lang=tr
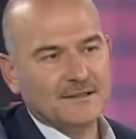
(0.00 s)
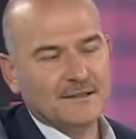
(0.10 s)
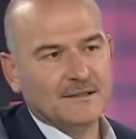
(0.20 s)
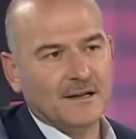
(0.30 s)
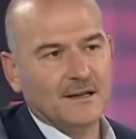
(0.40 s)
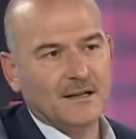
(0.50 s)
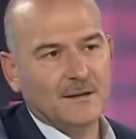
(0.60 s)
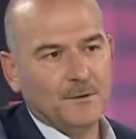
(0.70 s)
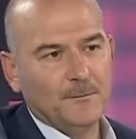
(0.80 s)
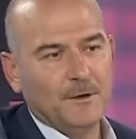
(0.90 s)
İstila
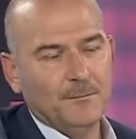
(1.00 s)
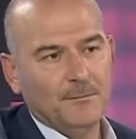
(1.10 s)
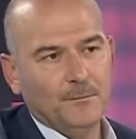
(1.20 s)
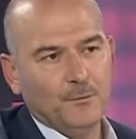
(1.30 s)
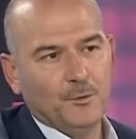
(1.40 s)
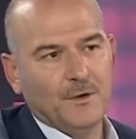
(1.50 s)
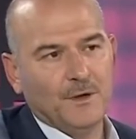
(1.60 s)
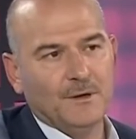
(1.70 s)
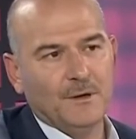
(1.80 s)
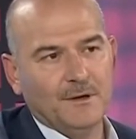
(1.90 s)
diye bir film. Bu
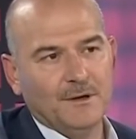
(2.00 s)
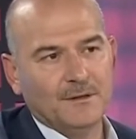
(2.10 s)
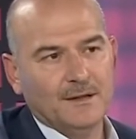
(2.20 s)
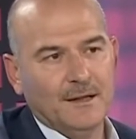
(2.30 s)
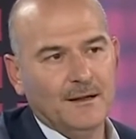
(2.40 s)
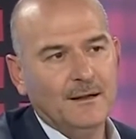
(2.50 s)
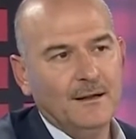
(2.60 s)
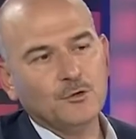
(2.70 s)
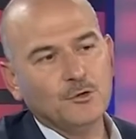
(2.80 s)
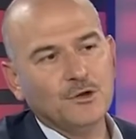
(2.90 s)
filmle birlikte
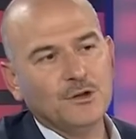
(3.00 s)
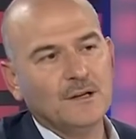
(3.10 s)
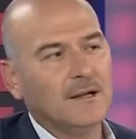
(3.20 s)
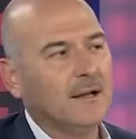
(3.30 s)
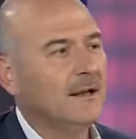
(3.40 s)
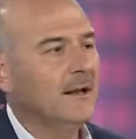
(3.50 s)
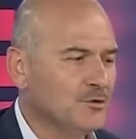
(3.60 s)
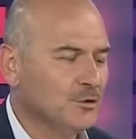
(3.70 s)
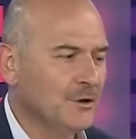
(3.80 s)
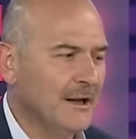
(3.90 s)
Türkiye'de
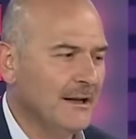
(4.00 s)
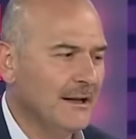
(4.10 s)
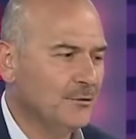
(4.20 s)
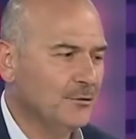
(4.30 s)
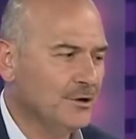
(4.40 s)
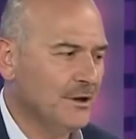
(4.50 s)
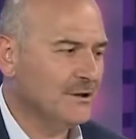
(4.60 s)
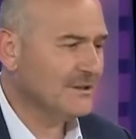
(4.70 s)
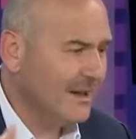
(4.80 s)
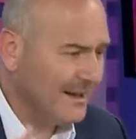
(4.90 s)
Suriyeliler Türkiye'yi
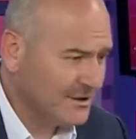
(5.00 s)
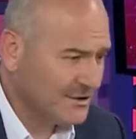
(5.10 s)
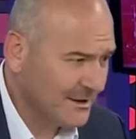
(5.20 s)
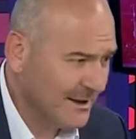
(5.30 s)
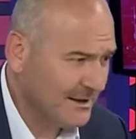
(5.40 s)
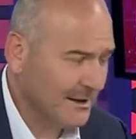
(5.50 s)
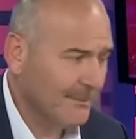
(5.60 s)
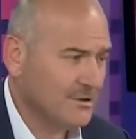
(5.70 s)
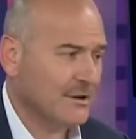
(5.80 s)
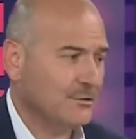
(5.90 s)
istila edecekler,
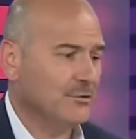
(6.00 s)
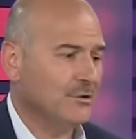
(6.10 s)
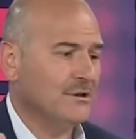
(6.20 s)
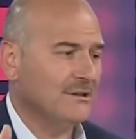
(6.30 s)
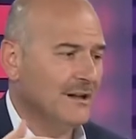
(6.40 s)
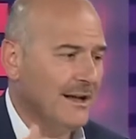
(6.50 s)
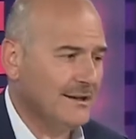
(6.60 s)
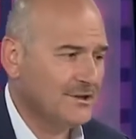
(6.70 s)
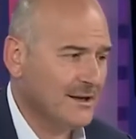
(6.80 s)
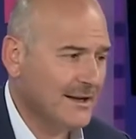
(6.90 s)
yabancılar Türkiye'yi istila
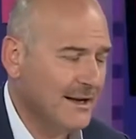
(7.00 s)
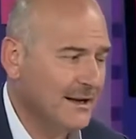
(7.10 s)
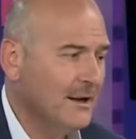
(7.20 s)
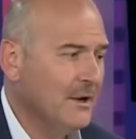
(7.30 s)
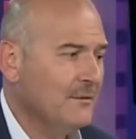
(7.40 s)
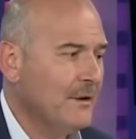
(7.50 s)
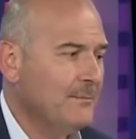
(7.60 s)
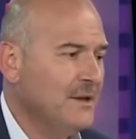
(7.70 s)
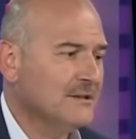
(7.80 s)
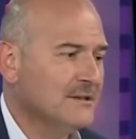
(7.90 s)
edecekler
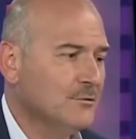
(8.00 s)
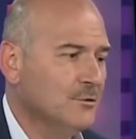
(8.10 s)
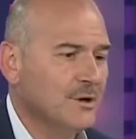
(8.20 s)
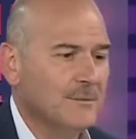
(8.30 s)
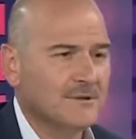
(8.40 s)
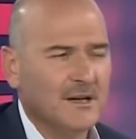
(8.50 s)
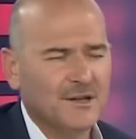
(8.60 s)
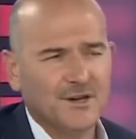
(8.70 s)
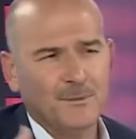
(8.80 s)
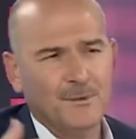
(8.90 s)
ve biz ülkemizde
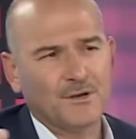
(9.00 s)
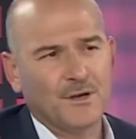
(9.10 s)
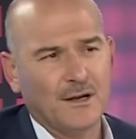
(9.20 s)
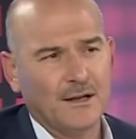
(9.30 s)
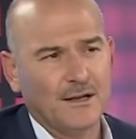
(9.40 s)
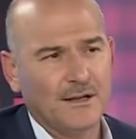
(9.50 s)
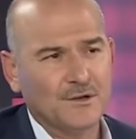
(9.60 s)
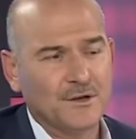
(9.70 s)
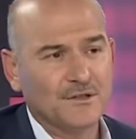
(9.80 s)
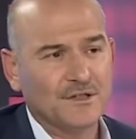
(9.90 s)
yaşayamayacak hale
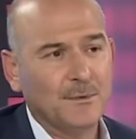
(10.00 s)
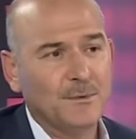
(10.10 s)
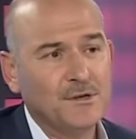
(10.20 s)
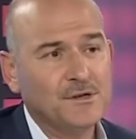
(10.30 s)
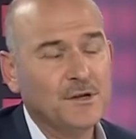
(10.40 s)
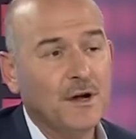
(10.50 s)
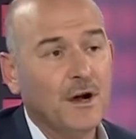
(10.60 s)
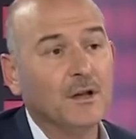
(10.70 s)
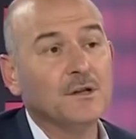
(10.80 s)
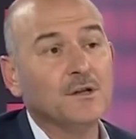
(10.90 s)
geleceğiz gibi bir
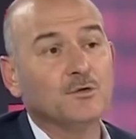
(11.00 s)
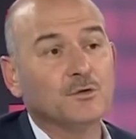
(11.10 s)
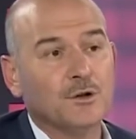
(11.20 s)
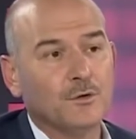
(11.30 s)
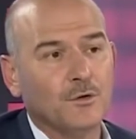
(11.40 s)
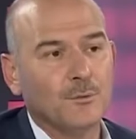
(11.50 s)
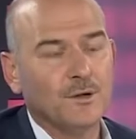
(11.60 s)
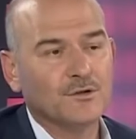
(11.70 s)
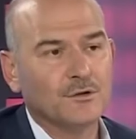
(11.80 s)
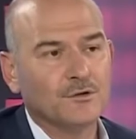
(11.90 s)
anlayış ortaya
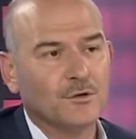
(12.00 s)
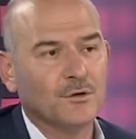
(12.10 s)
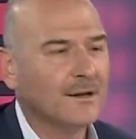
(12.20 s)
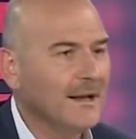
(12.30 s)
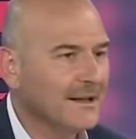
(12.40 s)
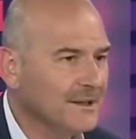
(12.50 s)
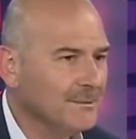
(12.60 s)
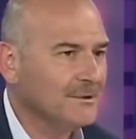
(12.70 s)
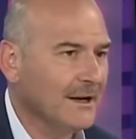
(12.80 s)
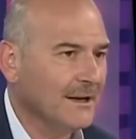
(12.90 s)
koymaya çalışıyorlar. Yani
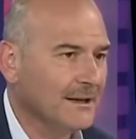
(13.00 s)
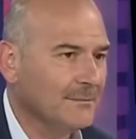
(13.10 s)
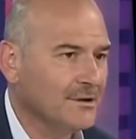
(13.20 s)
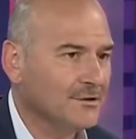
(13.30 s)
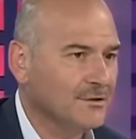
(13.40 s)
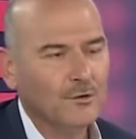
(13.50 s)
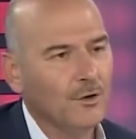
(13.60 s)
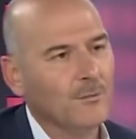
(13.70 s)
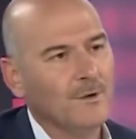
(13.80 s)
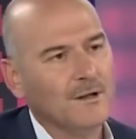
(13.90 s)
kimi tahrik etmeye çalışıyor?
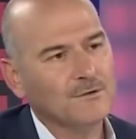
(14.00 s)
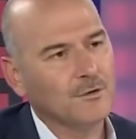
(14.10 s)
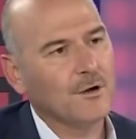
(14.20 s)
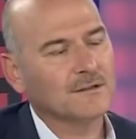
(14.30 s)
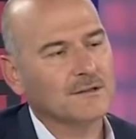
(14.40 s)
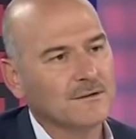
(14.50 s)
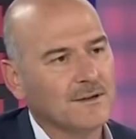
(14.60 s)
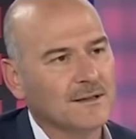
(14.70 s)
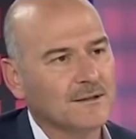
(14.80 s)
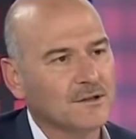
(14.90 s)
Normal sokaktaki
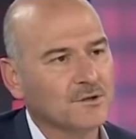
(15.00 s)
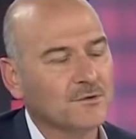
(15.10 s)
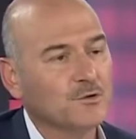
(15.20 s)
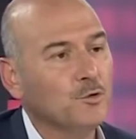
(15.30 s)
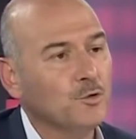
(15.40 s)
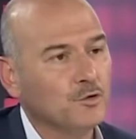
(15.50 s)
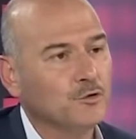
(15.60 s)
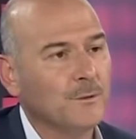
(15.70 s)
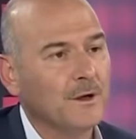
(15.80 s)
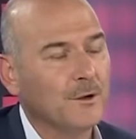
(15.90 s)
vatandaşımızı
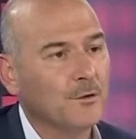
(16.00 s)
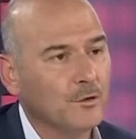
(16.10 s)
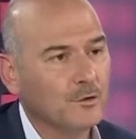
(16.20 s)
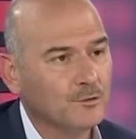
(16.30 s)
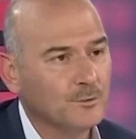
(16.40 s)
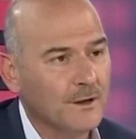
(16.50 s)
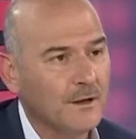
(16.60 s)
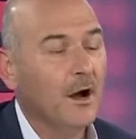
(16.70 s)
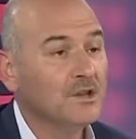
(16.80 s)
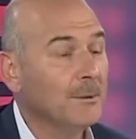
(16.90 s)
ürkütmeye,
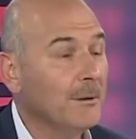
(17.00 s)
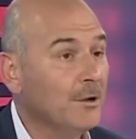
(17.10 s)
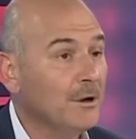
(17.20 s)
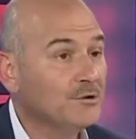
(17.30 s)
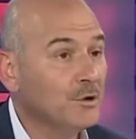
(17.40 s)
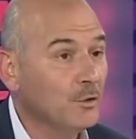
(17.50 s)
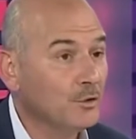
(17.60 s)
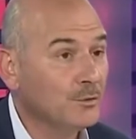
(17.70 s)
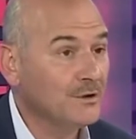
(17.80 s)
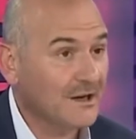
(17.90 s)
korkutmaya, acaba böyle bir şey
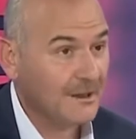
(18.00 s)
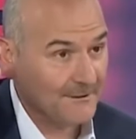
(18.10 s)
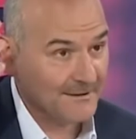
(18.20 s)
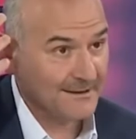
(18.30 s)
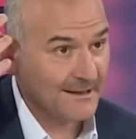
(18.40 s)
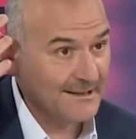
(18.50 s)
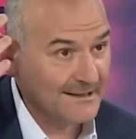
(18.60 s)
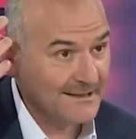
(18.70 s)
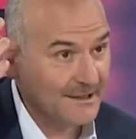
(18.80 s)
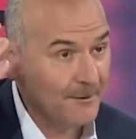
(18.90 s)
olur mu diye kafasında
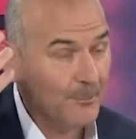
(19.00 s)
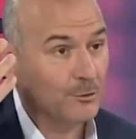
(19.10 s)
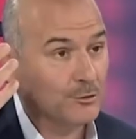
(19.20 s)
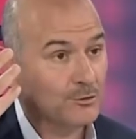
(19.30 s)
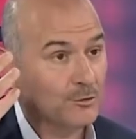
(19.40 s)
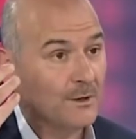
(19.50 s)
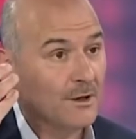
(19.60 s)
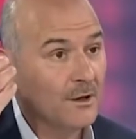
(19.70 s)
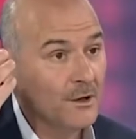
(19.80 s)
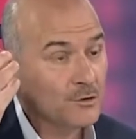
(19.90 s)
istifam oluşturmaya,
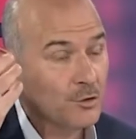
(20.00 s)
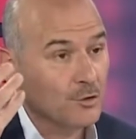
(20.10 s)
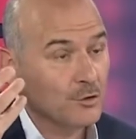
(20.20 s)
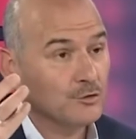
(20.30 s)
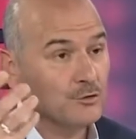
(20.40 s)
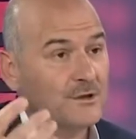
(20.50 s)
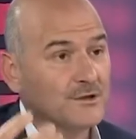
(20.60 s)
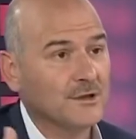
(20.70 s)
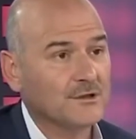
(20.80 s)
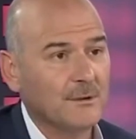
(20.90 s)
soru oluşturmaya
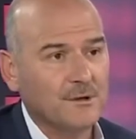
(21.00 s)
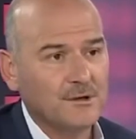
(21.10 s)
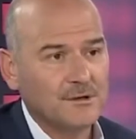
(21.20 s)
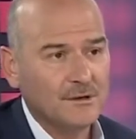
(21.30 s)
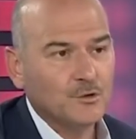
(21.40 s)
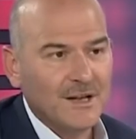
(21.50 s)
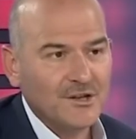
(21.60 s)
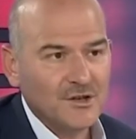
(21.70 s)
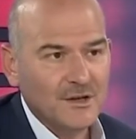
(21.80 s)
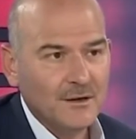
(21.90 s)
çalışan bir
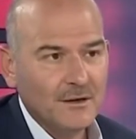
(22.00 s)
süreci